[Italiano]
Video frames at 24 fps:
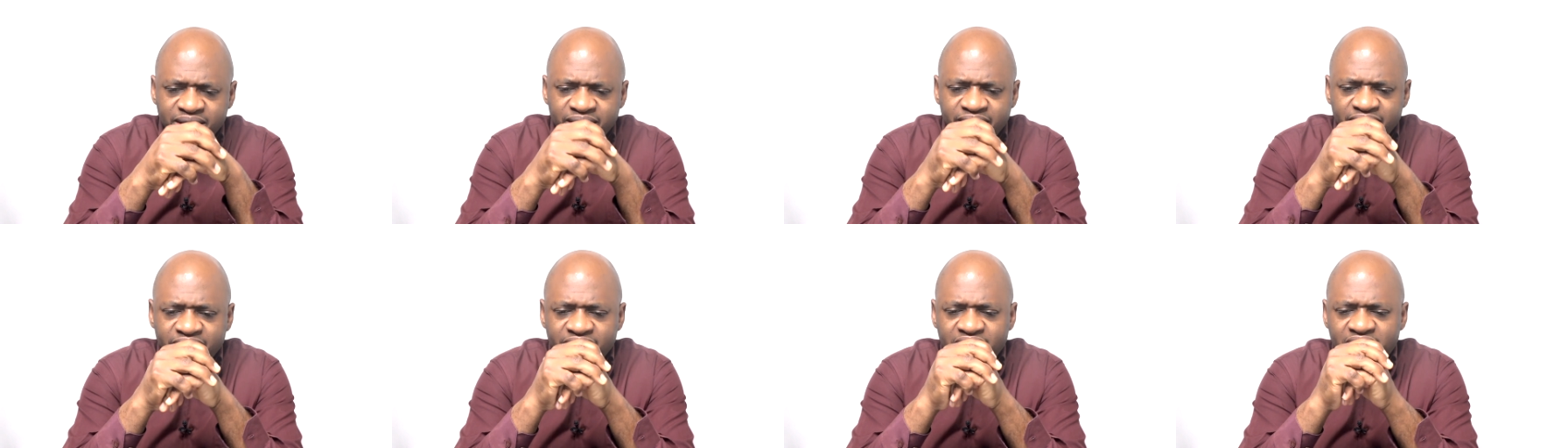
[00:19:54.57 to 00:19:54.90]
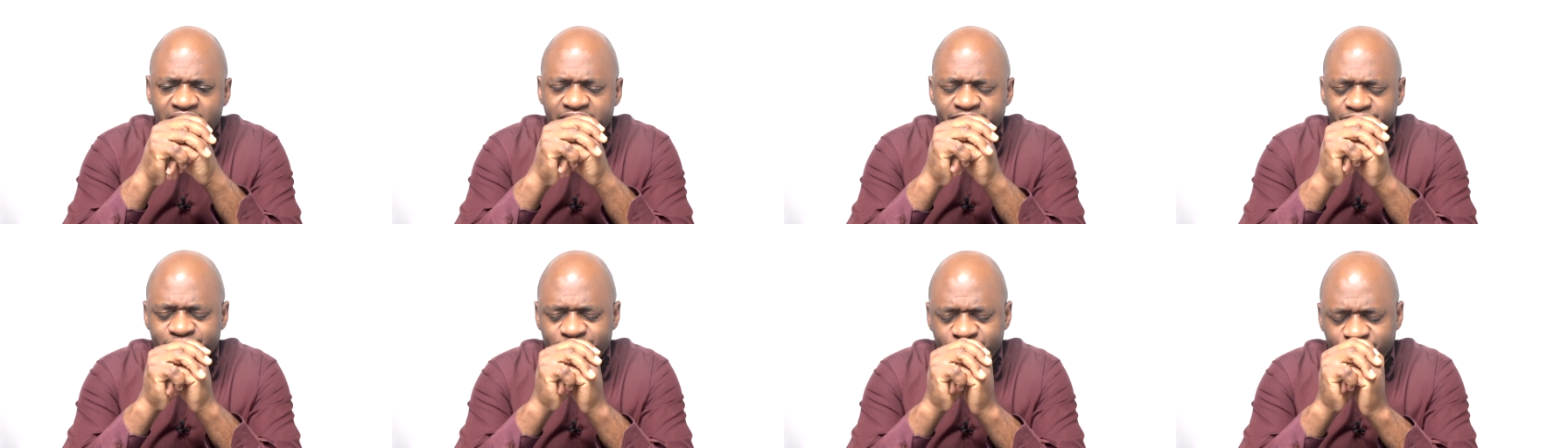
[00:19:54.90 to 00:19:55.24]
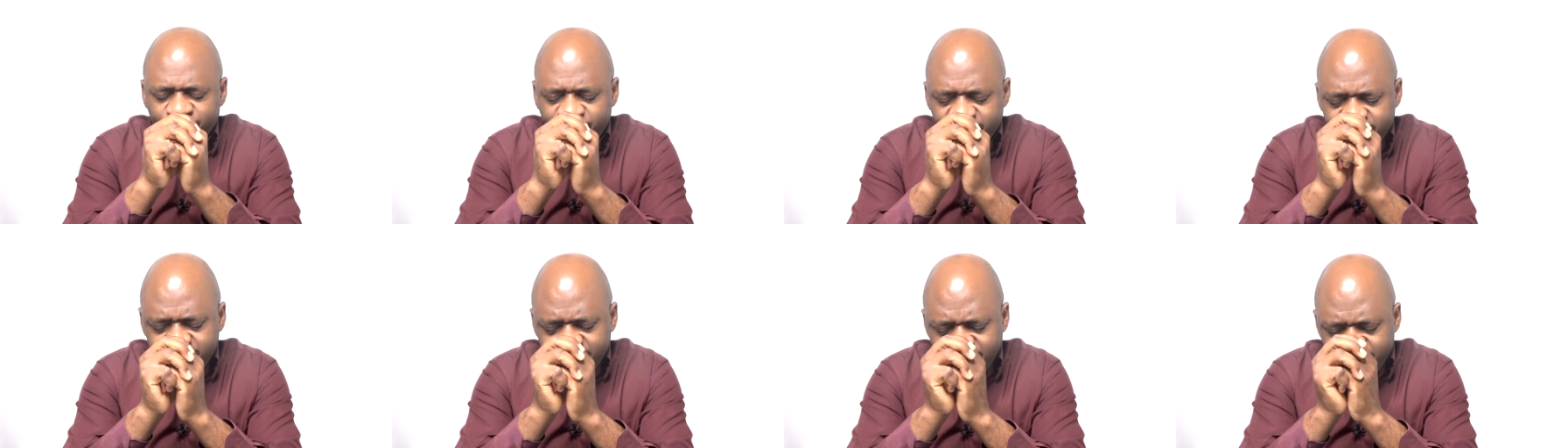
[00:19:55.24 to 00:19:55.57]
E
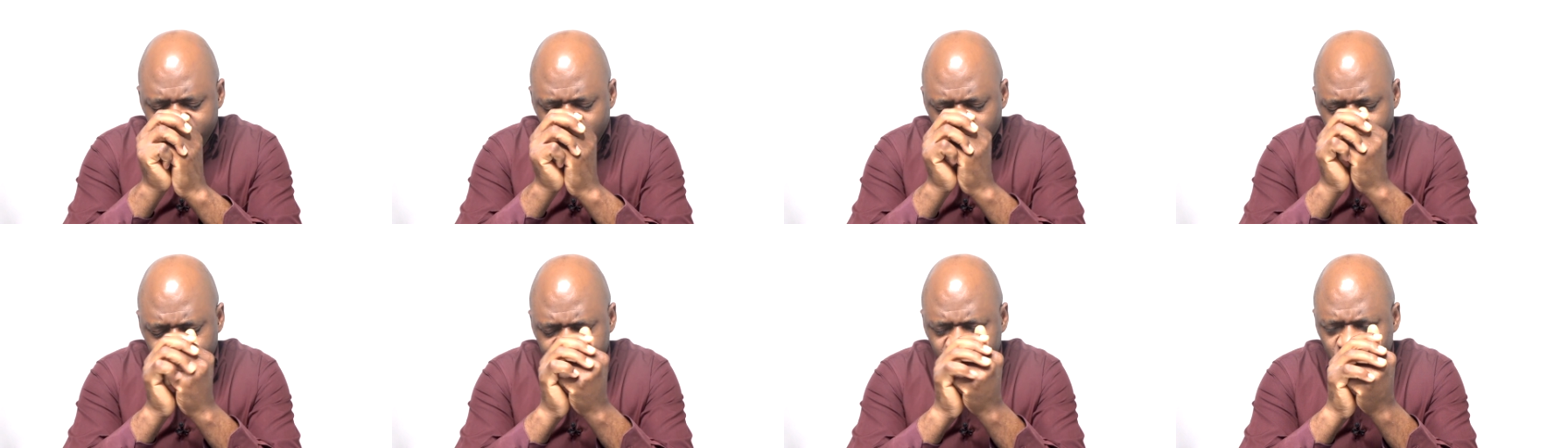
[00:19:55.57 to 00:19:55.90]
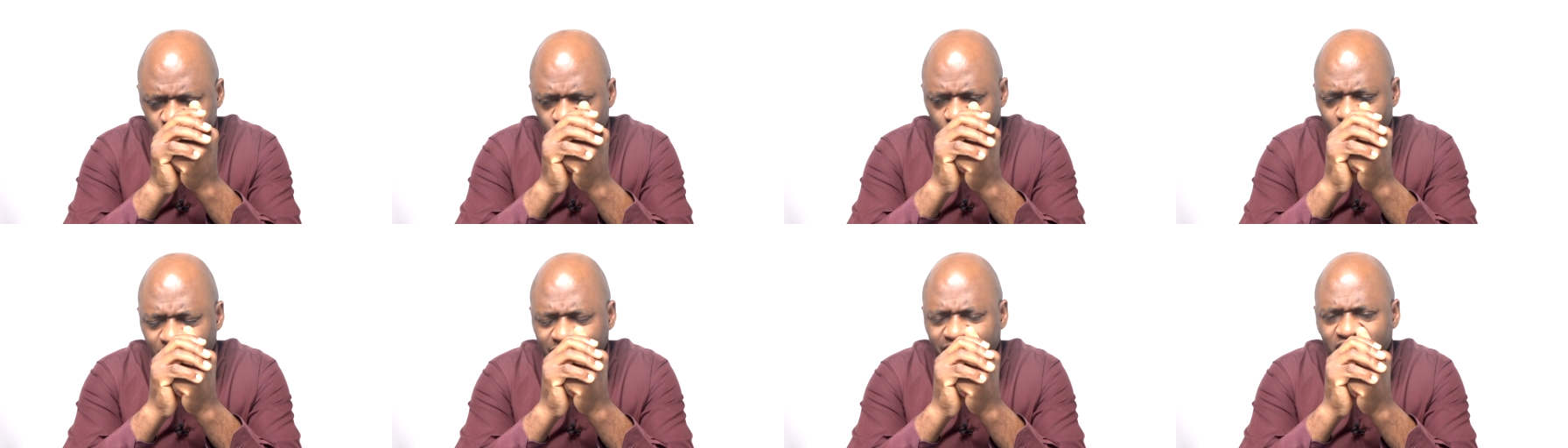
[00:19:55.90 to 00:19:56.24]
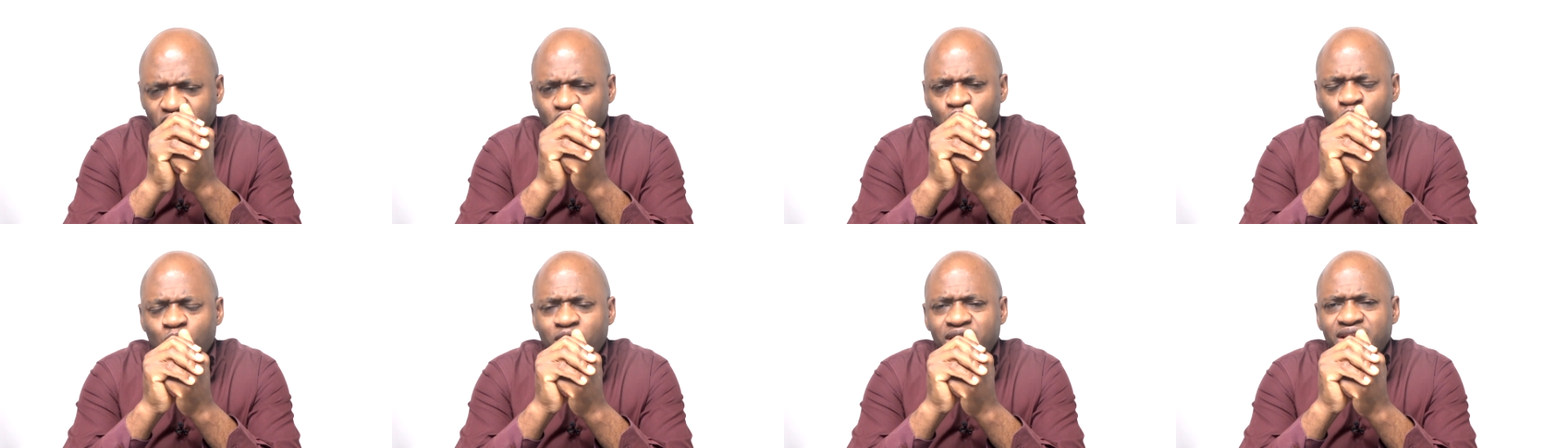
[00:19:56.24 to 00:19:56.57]
vedremo che ci sono anche
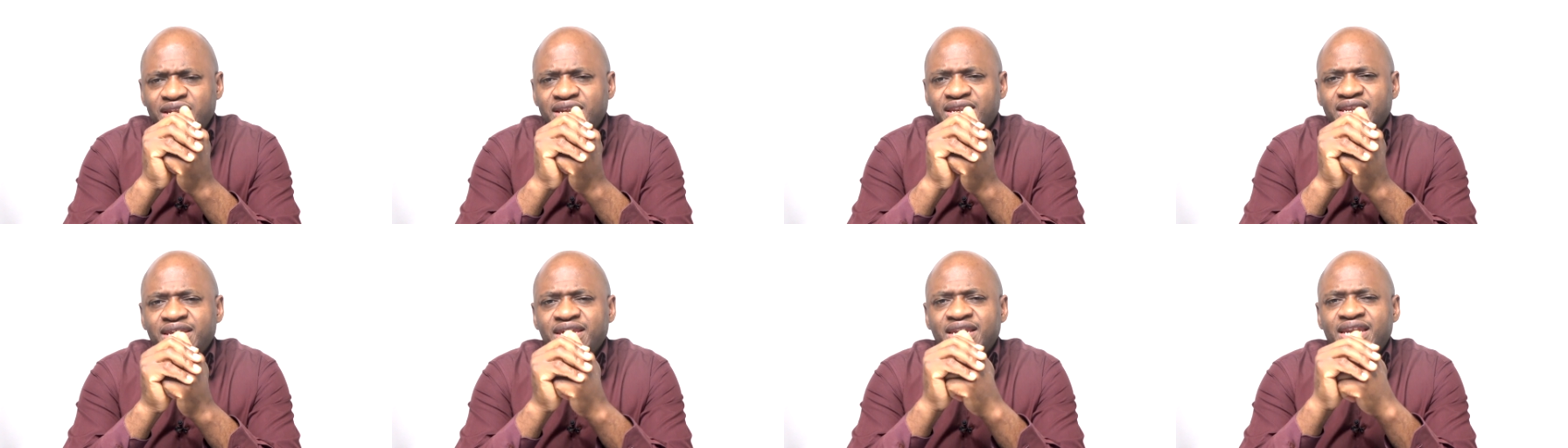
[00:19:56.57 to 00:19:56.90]
quelli,